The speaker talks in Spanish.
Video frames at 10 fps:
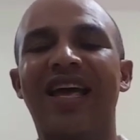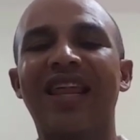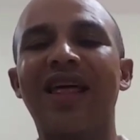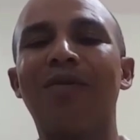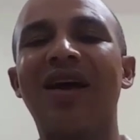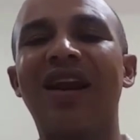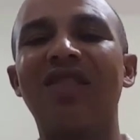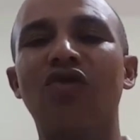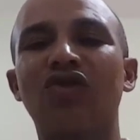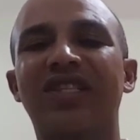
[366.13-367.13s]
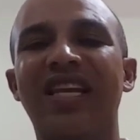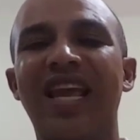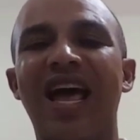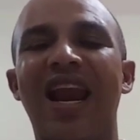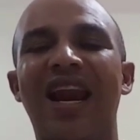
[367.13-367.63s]
que debes
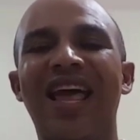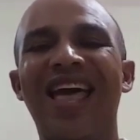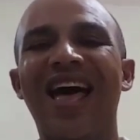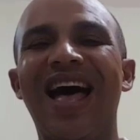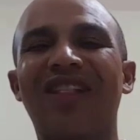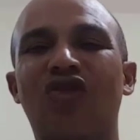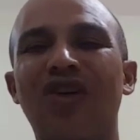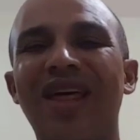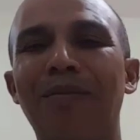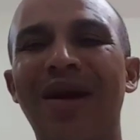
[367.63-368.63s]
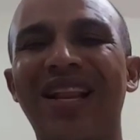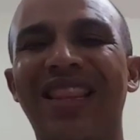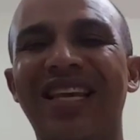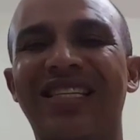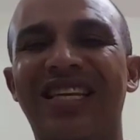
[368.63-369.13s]
renunciar a toda
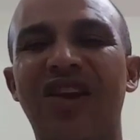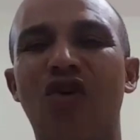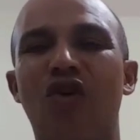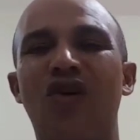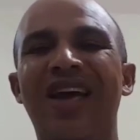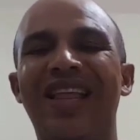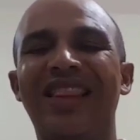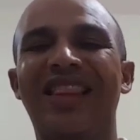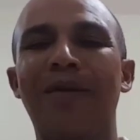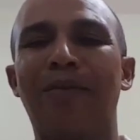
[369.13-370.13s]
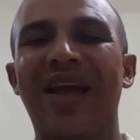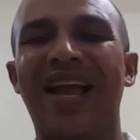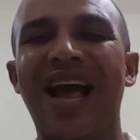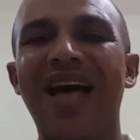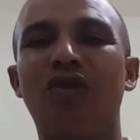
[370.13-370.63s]
maldición de
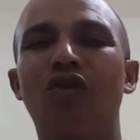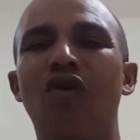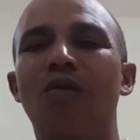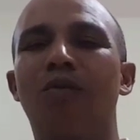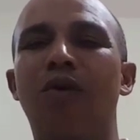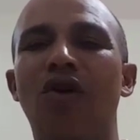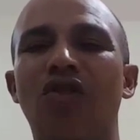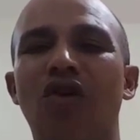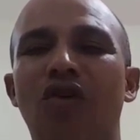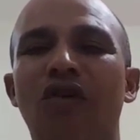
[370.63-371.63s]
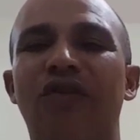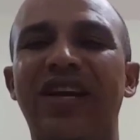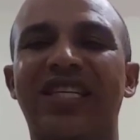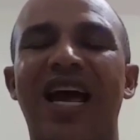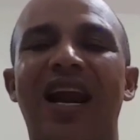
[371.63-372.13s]
pecado por no
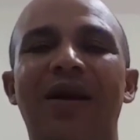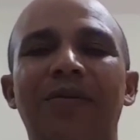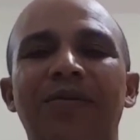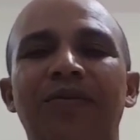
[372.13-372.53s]
confesar.